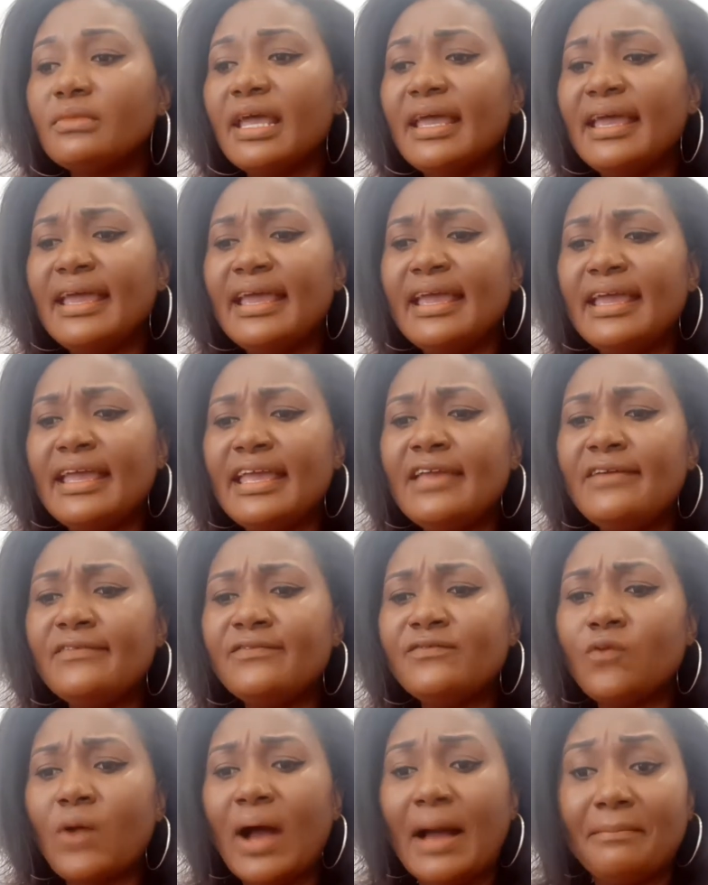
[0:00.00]
Et il
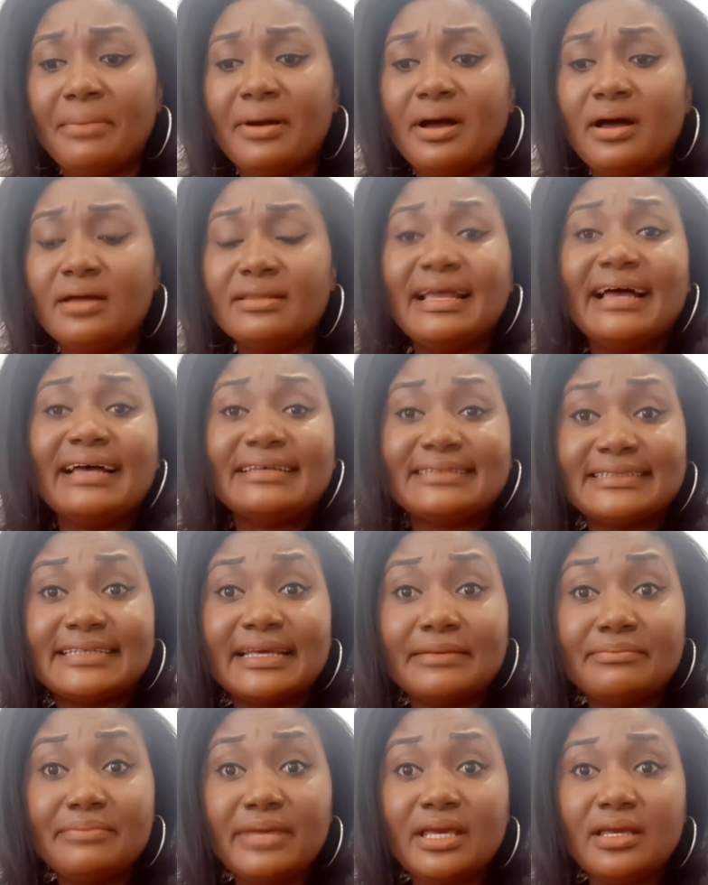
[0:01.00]
faut apprendre à
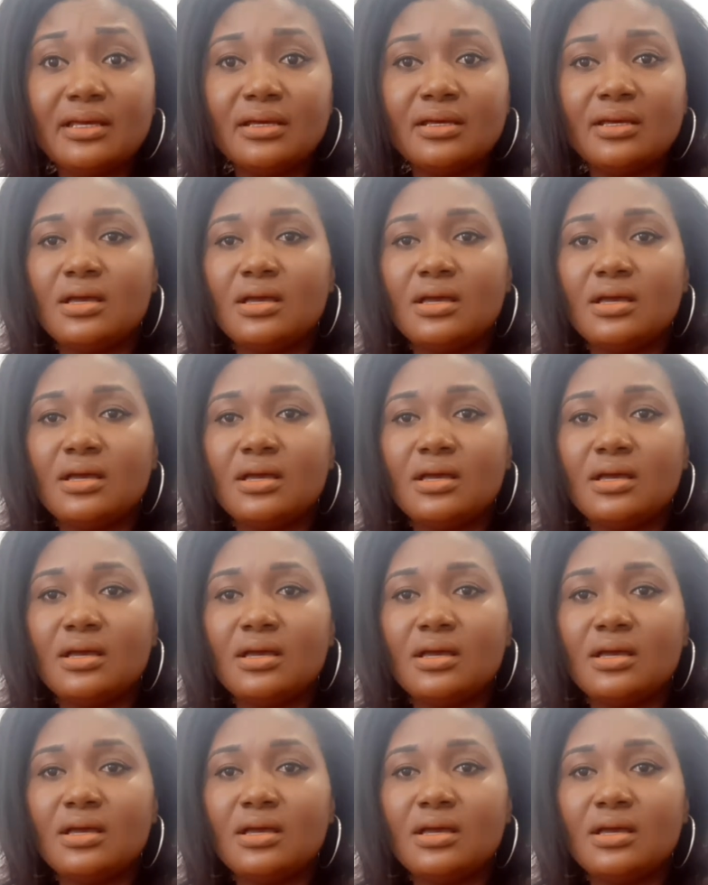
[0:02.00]
s'aimer.